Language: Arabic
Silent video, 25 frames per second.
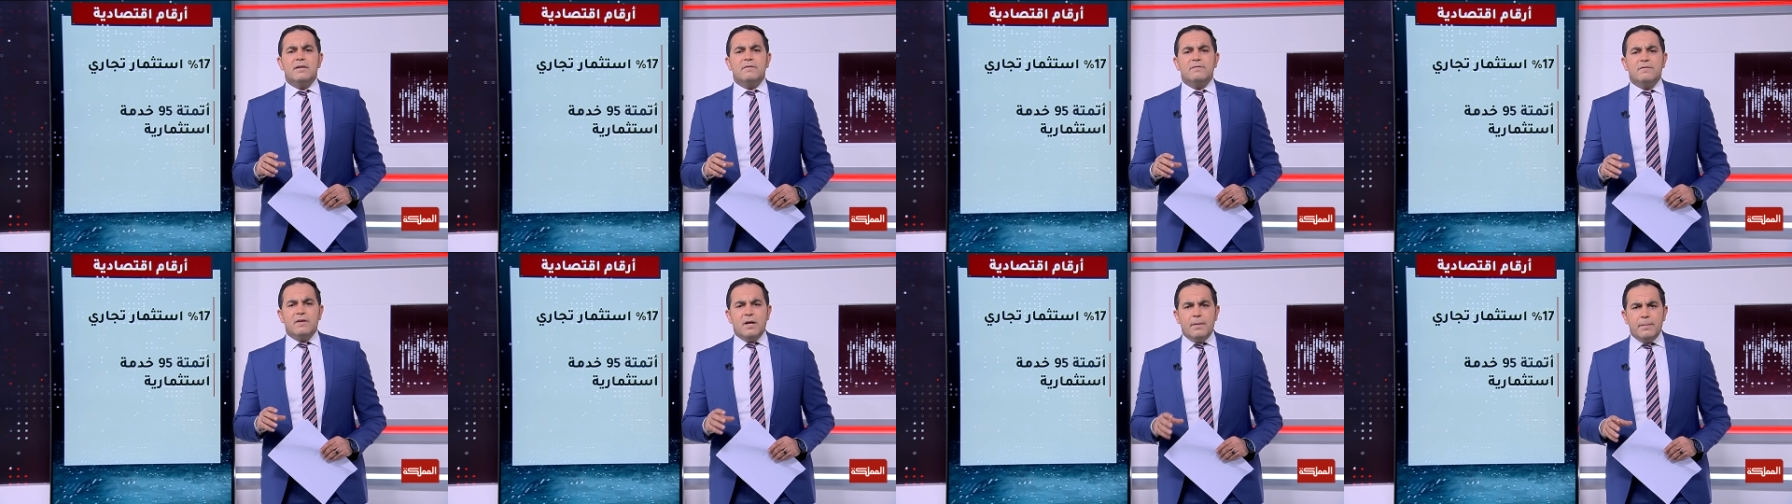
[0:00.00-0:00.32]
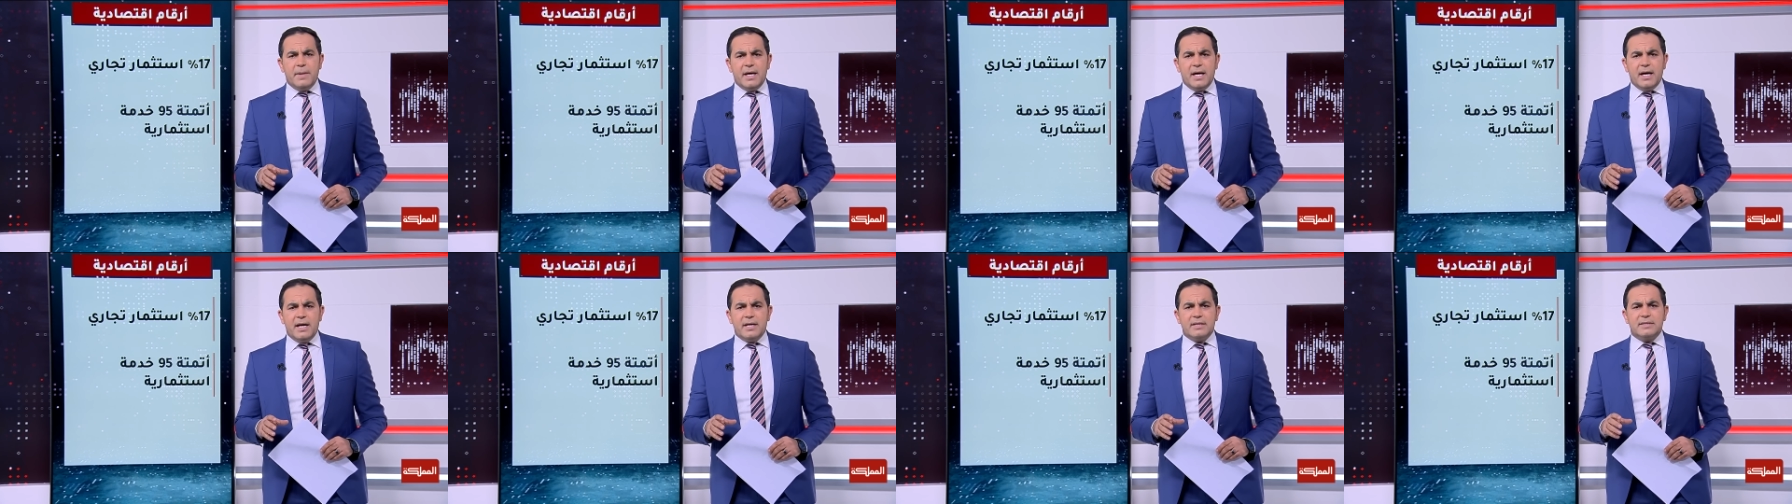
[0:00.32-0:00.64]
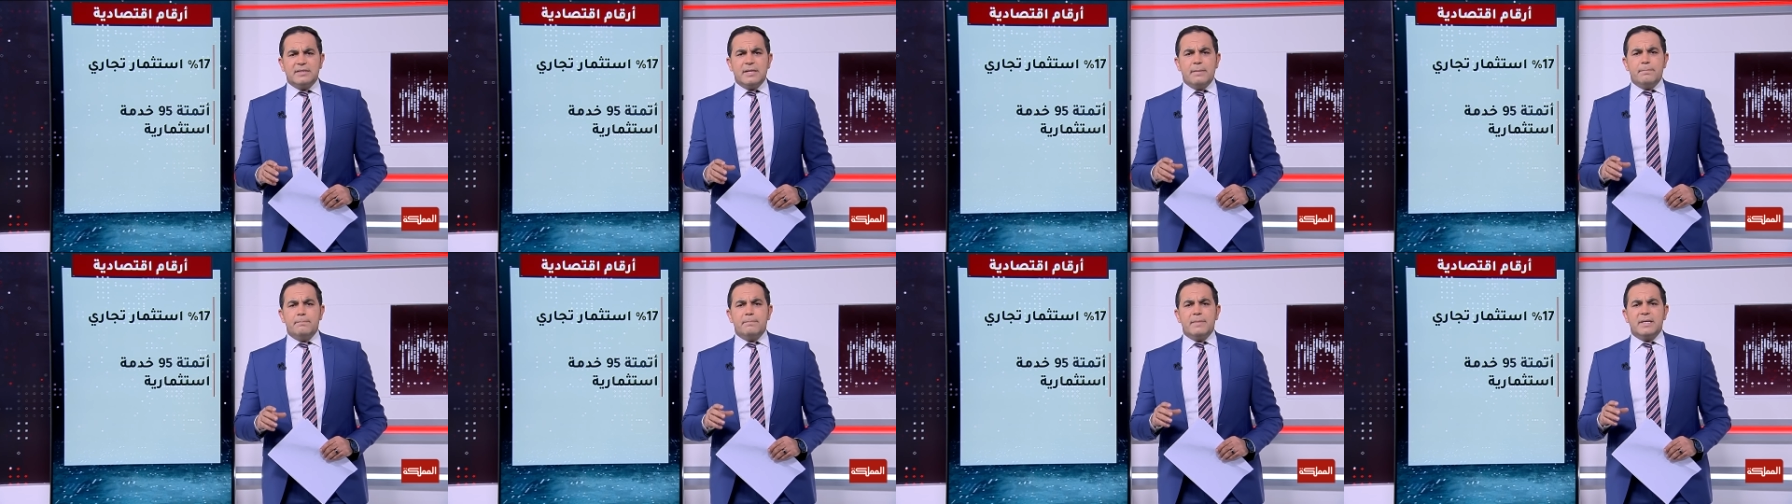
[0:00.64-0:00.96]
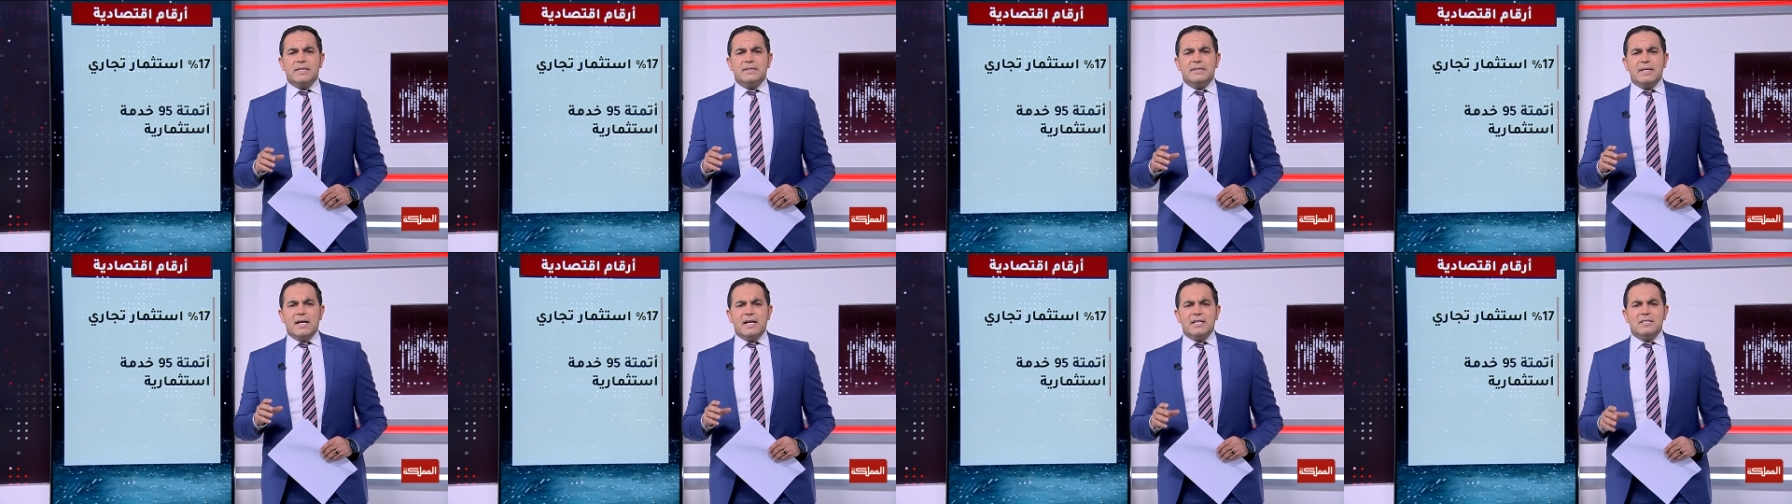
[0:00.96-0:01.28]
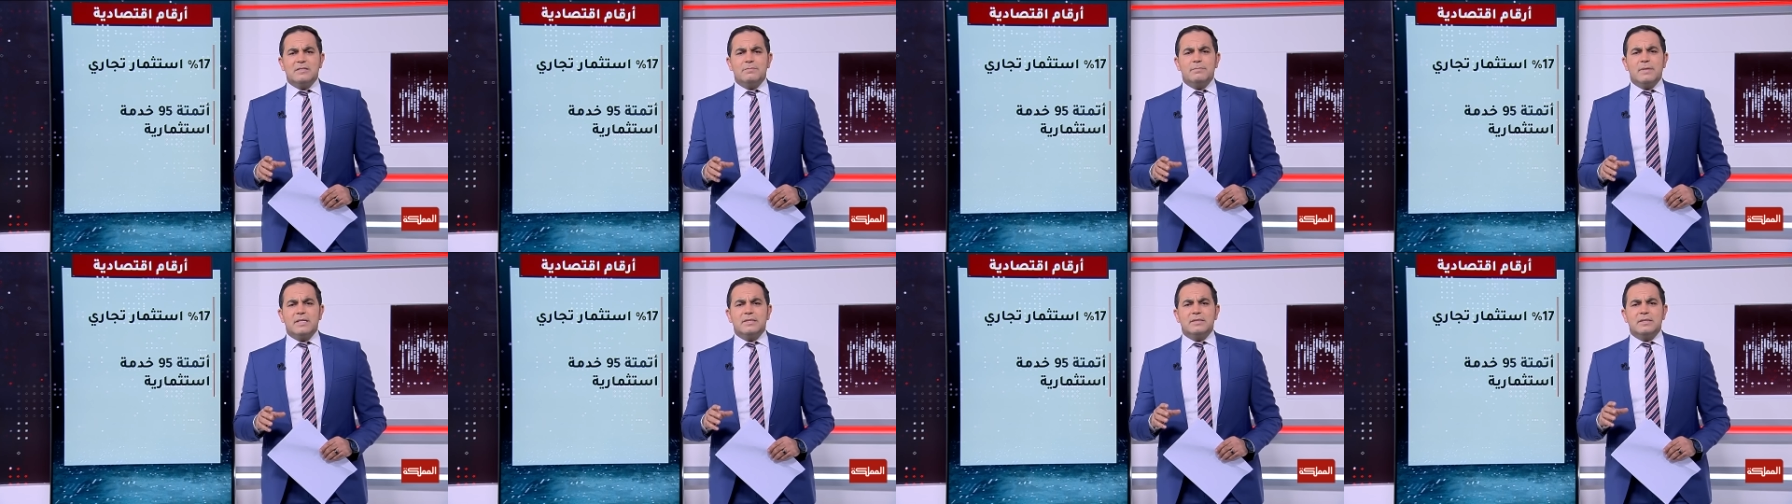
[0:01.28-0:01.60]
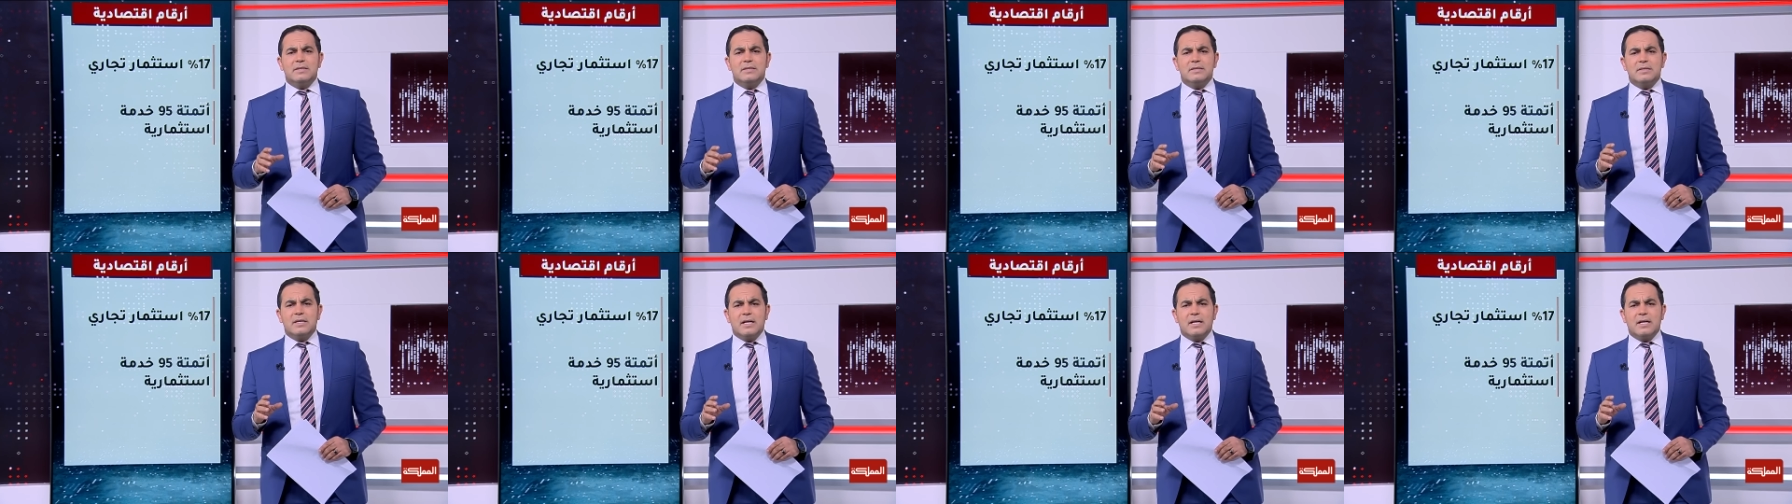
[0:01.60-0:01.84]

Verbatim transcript: 17% تمت أتمتت